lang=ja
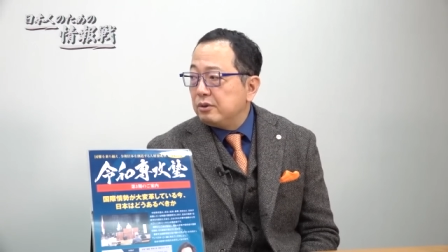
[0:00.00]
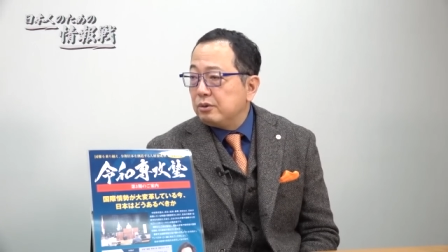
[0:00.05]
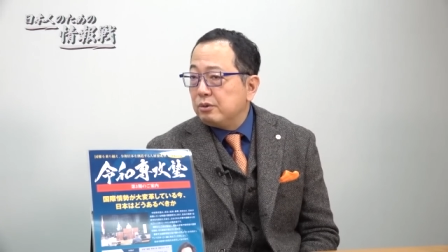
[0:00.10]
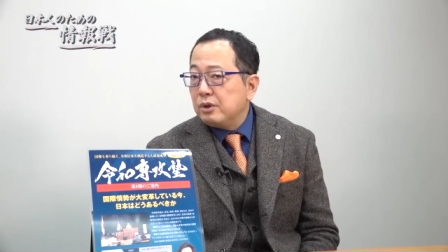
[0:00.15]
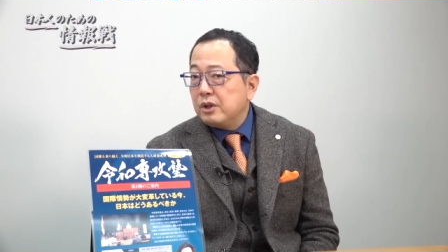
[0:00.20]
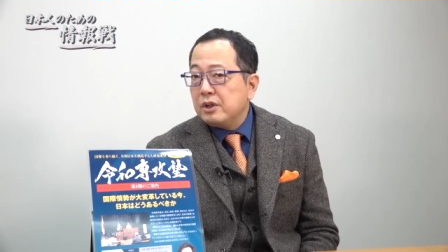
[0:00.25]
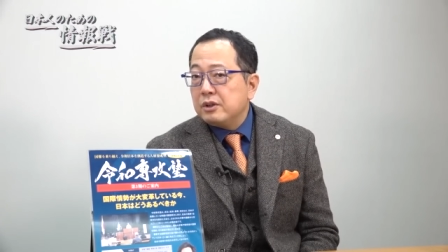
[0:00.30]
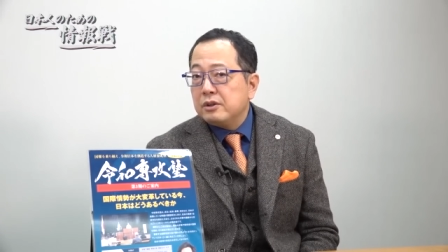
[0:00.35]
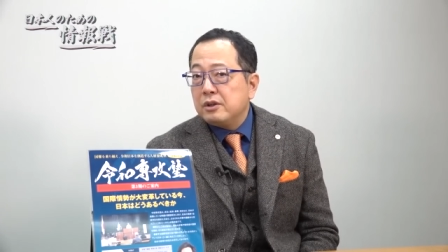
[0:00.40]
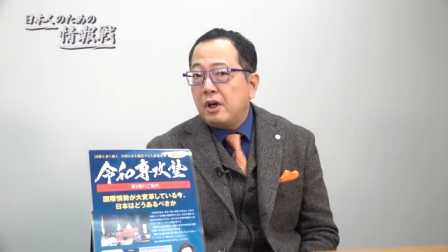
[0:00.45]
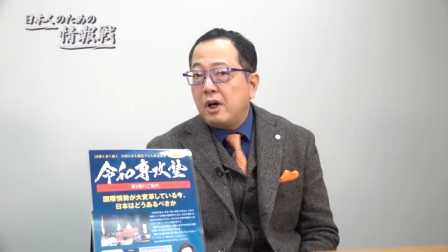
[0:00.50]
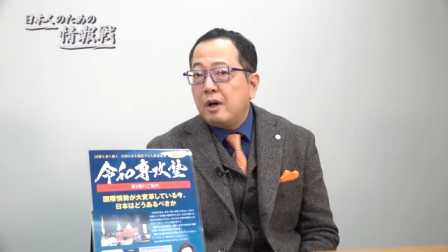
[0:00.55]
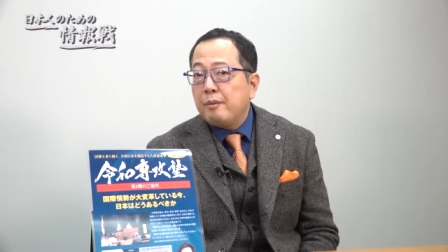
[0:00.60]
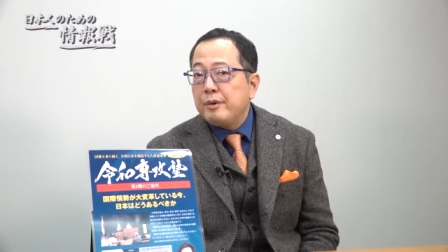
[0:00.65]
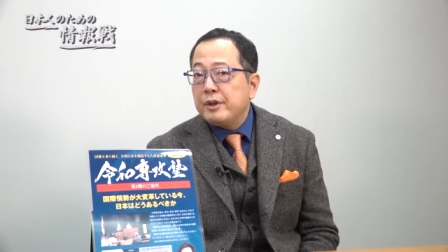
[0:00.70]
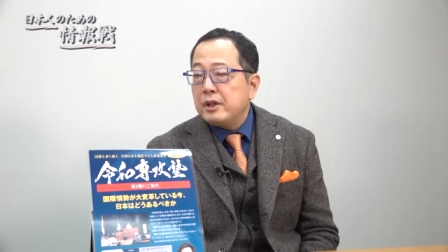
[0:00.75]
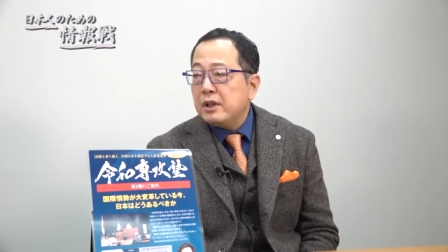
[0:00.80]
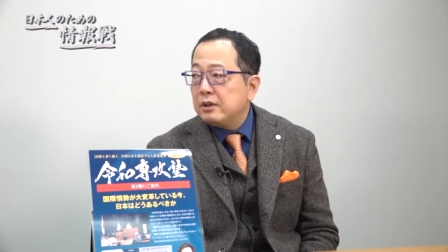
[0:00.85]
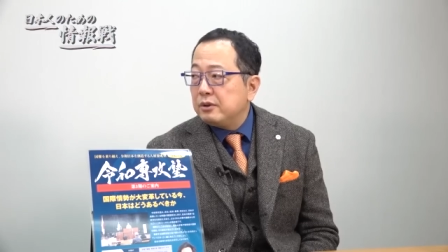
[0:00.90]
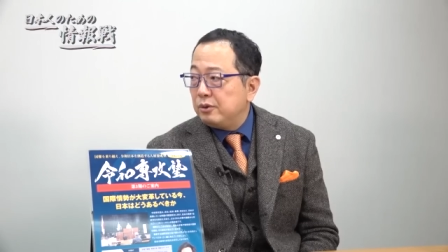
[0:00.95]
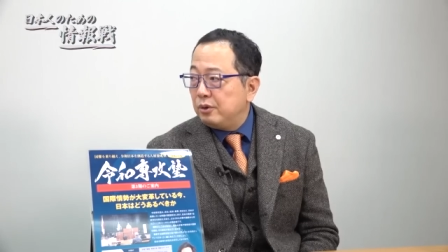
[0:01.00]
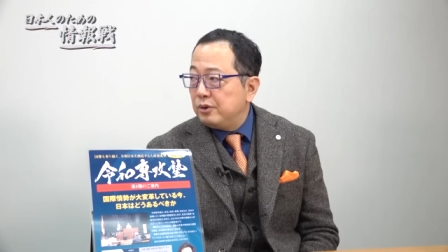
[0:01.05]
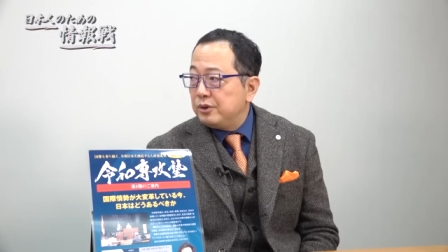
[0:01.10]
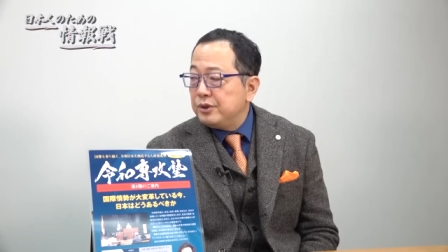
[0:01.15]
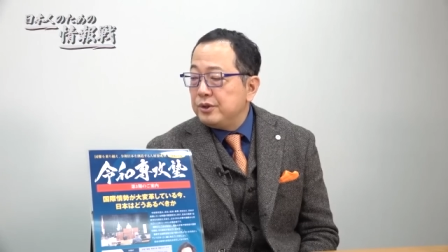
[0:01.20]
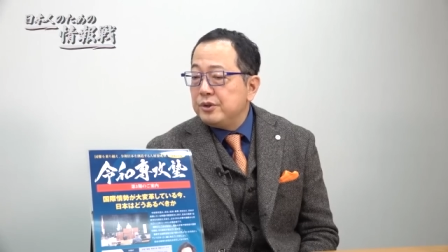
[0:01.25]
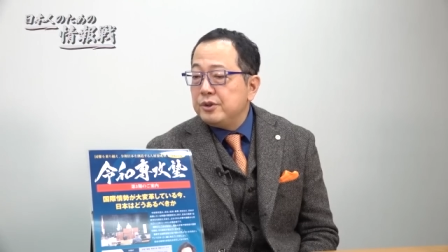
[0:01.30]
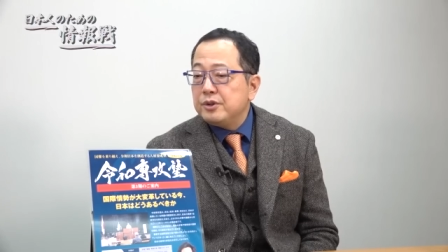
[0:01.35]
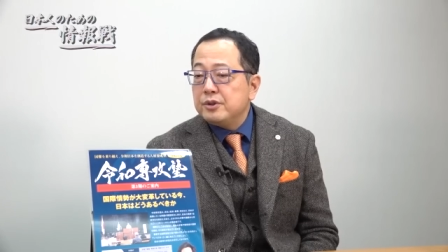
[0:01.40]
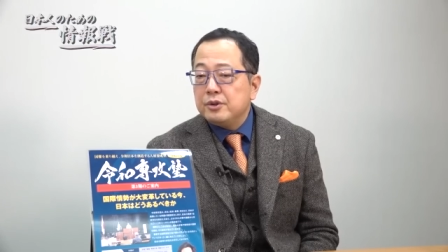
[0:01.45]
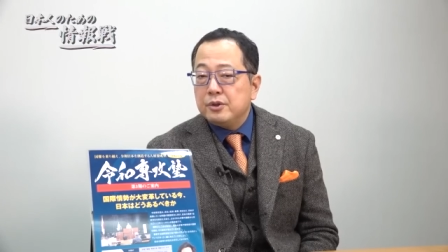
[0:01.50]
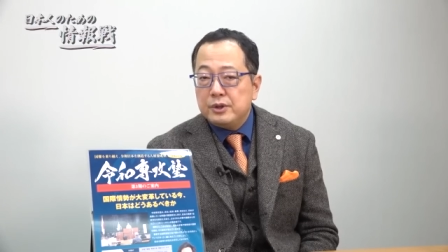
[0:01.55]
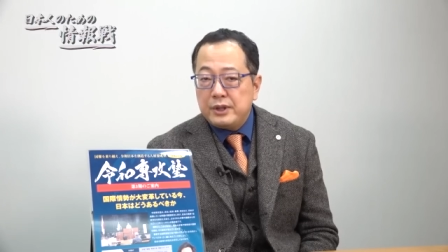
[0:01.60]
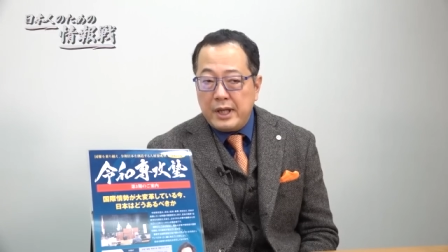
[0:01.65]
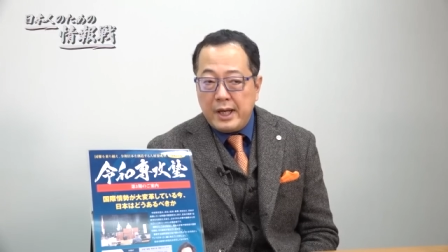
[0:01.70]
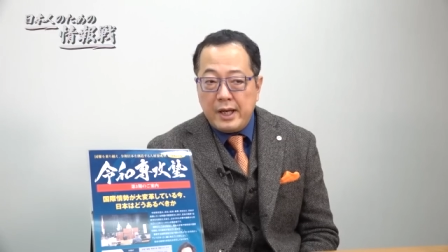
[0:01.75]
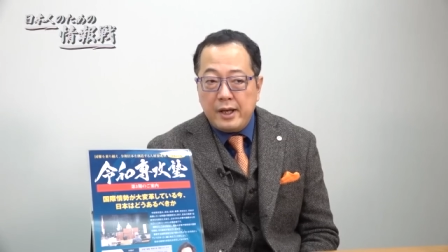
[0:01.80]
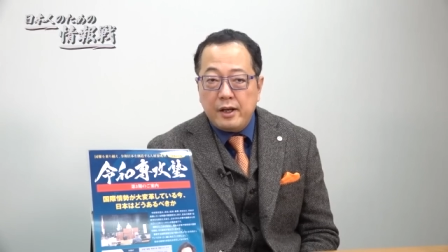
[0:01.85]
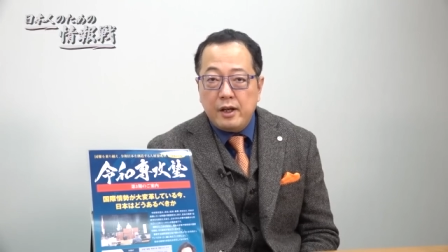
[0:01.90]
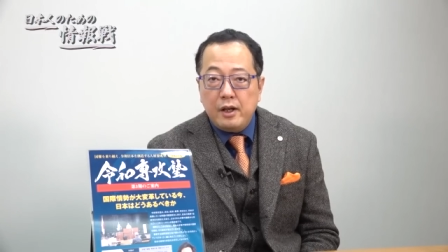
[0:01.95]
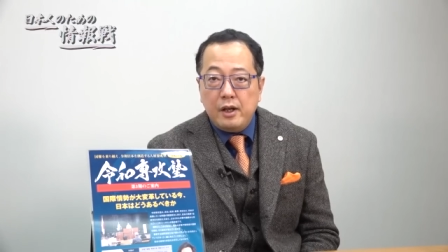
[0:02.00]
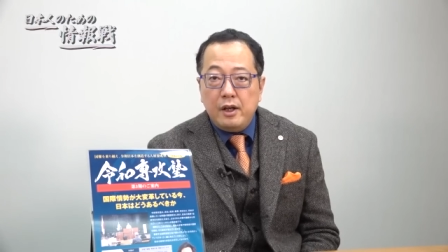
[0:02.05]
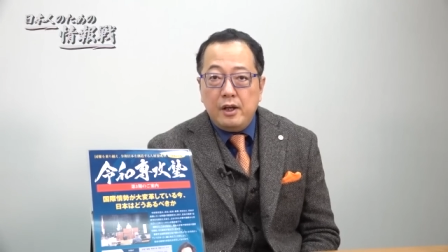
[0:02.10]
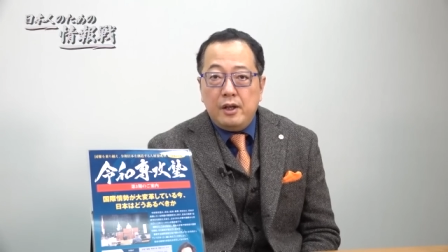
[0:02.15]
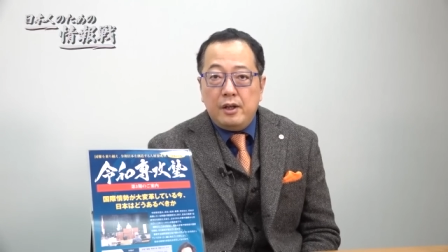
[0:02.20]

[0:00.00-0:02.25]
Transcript: これはダメだというので、はい、